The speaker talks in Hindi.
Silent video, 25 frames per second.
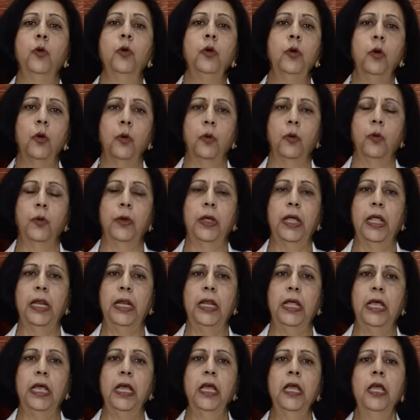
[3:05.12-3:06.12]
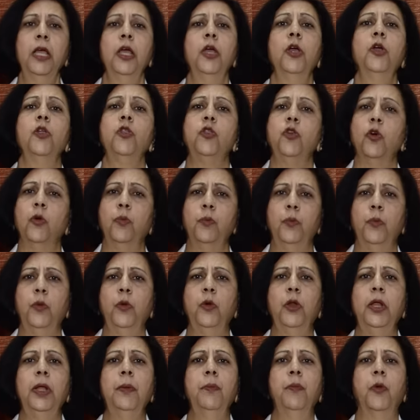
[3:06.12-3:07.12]
उन लोगों के लिए जो
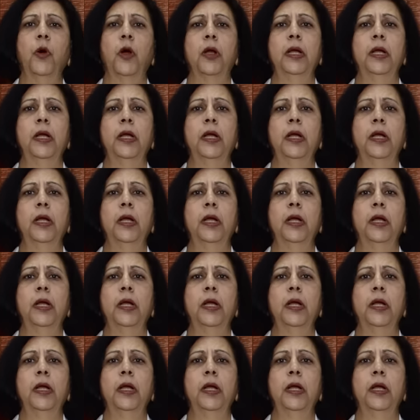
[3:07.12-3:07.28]
पूरी